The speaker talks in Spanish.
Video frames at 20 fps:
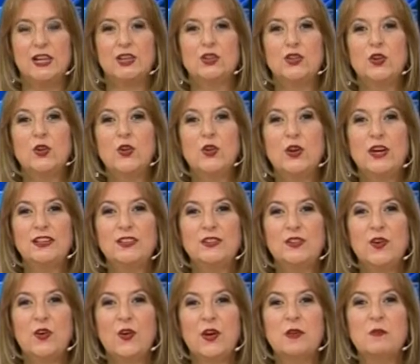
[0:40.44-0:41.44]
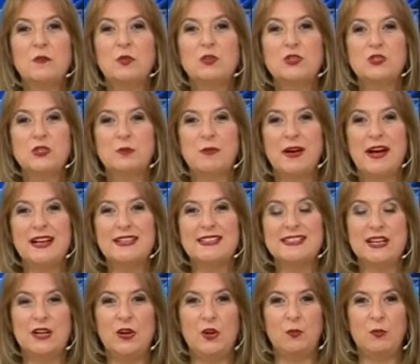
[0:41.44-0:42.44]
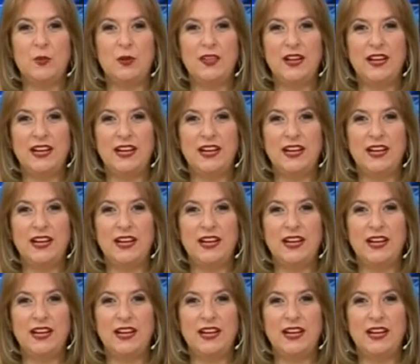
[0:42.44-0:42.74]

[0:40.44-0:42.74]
Todo esto y mucho más lo pueden